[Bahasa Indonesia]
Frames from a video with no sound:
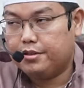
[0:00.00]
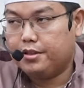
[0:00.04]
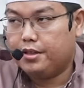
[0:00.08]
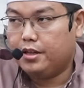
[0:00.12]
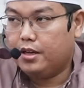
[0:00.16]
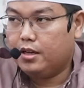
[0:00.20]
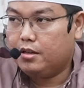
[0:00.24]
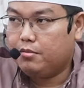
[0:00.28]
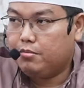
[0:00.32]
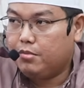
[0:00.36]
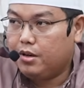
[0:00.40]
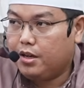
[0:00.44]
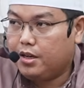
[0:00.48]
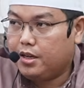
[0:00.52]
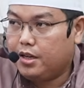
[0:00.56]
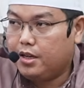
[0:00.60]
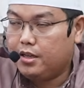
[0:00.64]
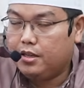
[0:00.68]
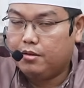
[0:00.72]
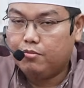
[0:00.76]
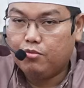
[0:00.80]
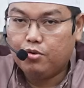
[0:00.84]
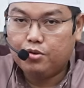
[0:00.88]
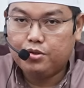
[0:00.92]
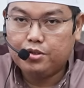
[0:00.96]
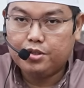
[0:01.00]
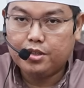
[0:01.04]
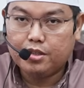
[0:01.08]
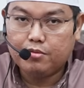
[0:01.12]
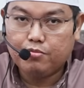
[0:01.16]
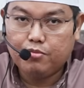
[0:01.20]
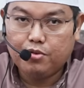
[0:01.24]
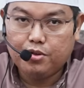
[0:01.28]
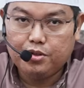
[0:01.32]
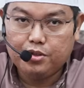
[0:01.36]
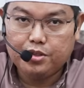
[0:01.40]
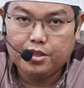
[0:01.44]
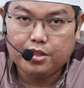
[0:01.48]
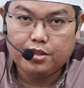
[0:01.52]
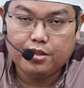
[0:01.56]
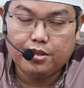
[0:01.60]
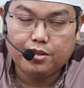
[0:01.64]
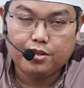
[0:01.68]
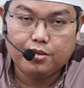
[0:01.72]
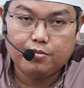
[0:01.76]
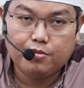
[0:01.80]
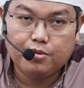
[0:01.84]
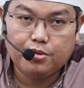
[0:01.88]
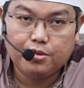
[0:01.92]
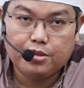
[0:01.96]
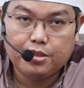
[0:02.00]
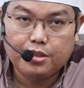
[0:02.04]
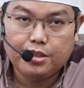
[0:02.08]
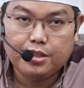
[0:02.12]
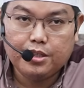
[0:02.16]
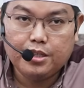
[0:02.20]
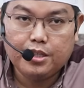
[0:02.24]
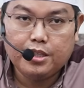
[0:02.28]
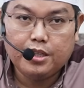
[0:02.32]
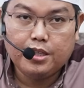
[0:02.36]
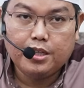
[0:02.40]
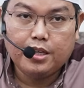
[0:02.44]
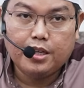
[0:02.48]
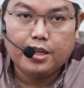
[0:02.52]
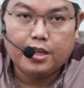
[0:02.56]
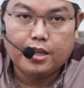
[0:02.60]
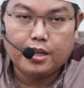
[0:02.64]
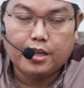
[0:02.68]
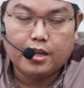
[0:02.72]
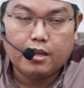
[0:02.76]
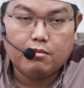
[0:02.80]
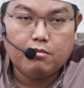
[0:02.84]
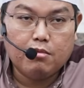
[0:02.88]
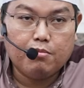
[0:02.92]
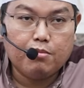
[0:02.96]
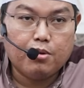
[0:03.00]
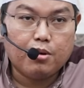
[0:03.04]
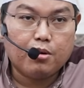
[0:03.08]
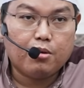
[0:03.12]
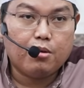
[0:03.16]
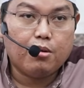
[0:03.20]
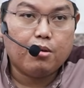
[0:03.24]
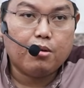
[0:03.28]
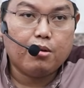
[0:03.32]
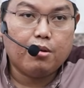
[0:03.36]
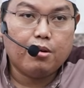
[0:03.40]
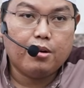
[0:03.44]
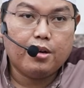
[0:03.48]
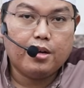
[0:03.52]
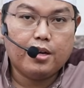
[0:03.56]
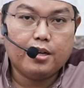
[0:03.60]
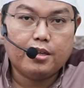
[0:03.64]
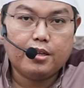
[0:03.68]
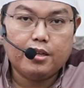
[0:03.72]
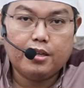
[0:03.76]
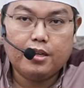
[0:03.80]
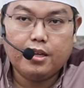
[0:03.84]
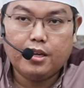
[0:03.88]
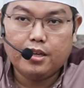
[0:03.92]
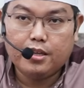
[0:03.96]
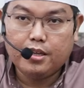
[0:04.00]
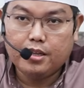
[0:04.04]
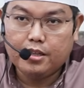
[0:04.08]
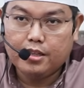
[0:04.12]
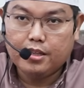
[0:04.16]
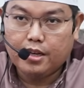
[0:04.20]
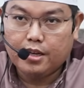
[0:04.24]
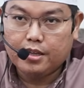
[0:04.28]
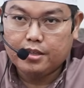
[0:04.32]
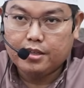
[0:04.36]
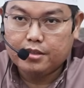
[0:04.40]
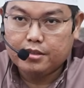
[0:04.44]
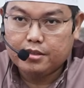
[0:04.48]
Dengan mengenali mukjizat-mukjizat tersebut akan memperkokoh akidah kita,